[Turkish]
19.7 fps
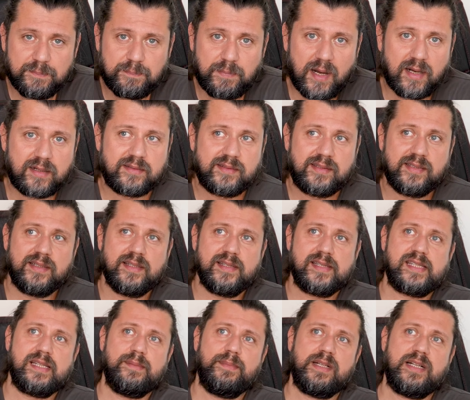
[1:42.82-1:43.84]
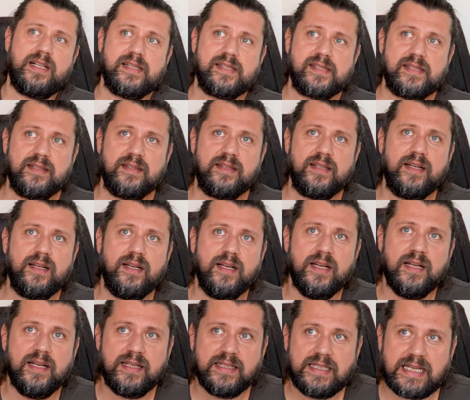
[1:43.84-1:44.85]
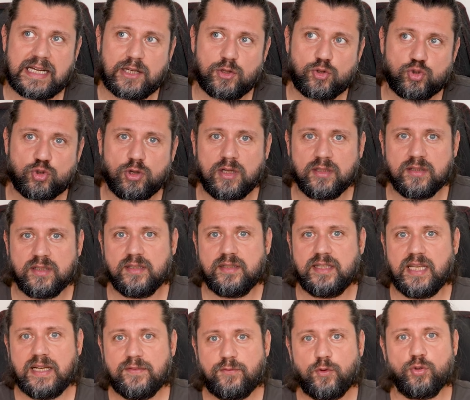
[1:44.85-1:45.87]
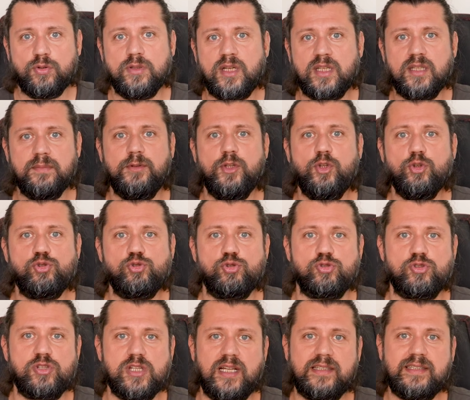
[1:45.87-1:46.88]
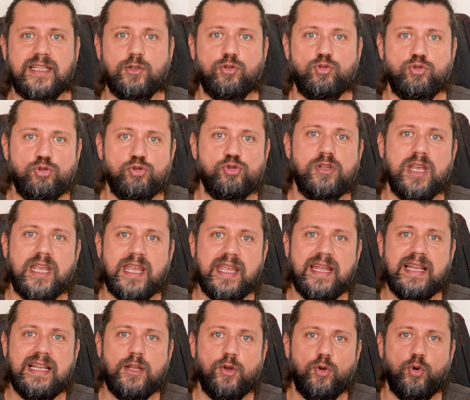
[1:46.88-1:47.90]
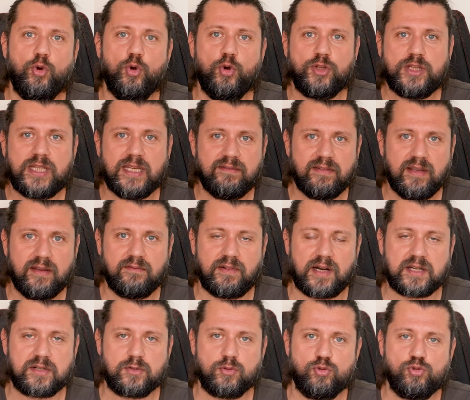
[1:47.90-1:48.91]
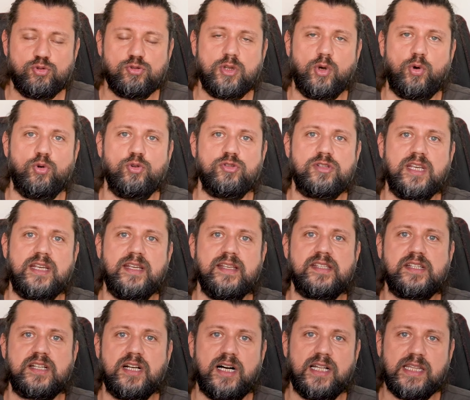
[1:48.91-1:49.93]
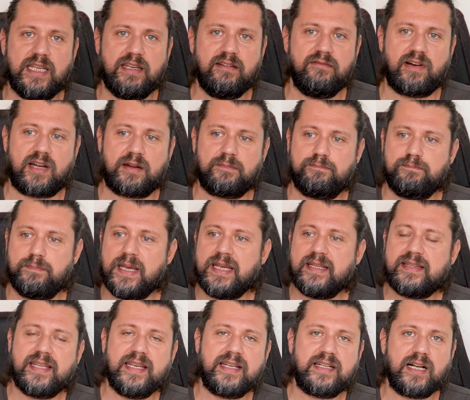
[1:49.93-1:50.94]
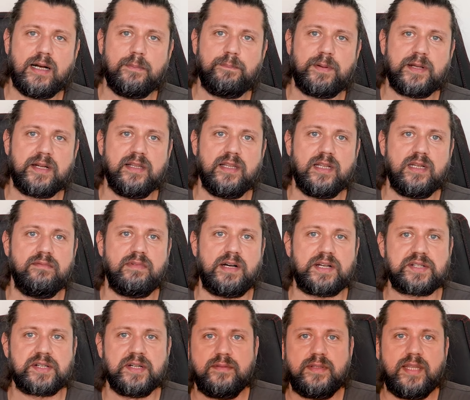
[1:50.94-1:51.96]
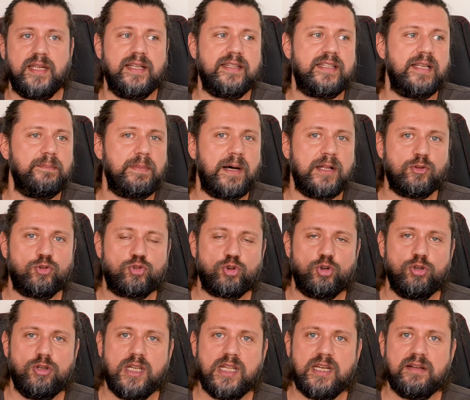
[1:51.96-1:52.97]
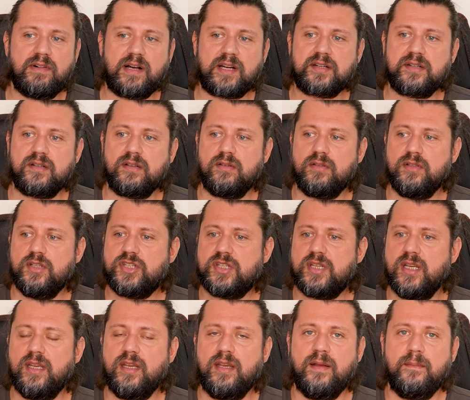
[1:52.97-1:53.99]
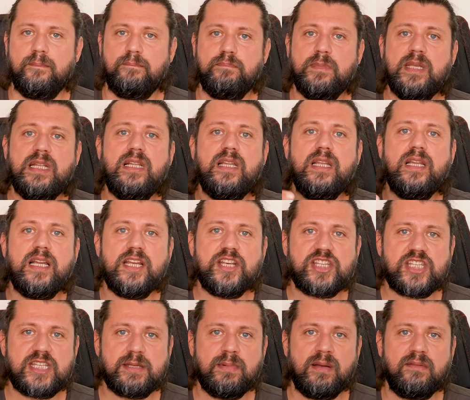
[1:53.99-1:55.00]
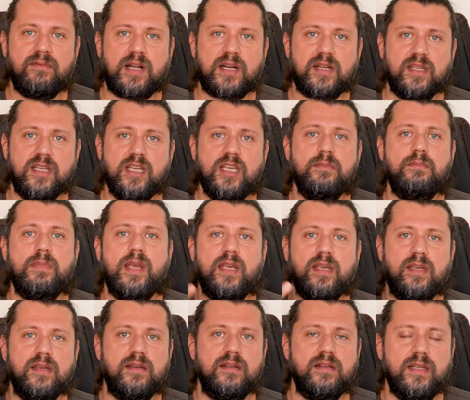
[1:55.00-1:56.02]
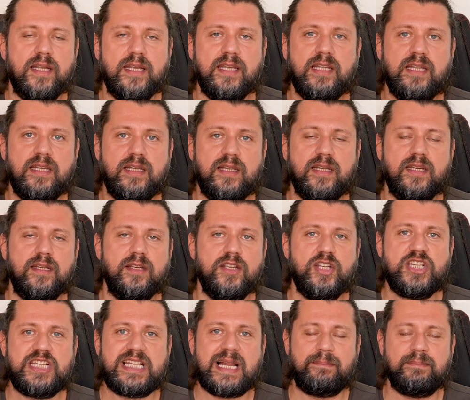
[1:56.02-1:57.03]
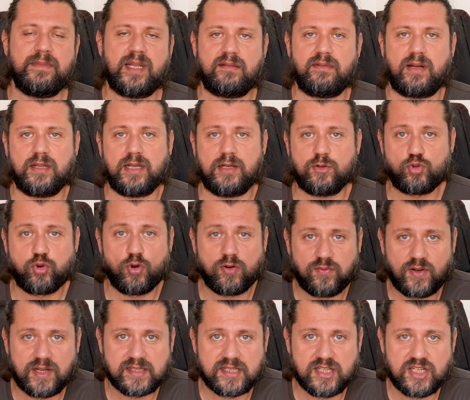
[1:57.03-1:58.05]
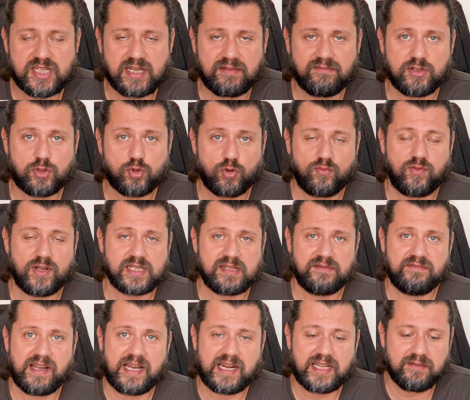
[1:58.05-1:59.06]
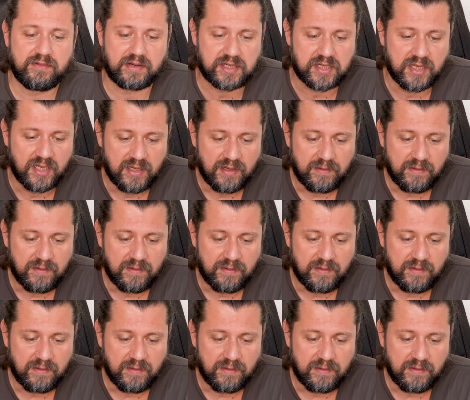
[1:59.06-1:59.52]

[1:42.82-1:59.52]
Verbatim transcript: E, baktığınız zaman aslında yani şu anda telefonlarda biliyorsunuz zaten %50 ÖTV var, %18 KDV var, BTK paraları var, TRT bandrolleri var. İşte millileştirme var, e-mail ile ilgili işlemler var yani çok fazla işlem ve çok fazla vergi var.